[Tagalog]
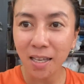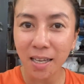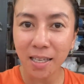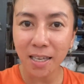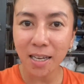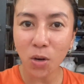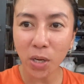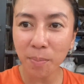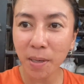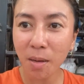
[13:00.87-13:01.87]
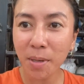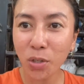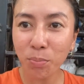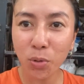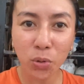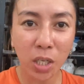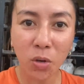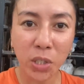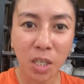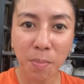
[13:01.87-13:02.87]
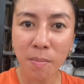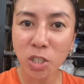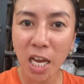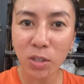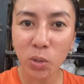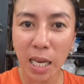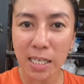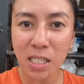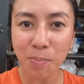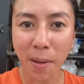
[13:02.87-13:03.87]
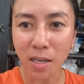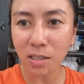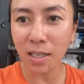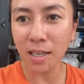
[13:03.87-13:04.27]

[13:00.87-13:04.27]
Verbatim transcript: Ayan. Okay pa naman yung beauty ko. Hindi pa masyadong nalaspag.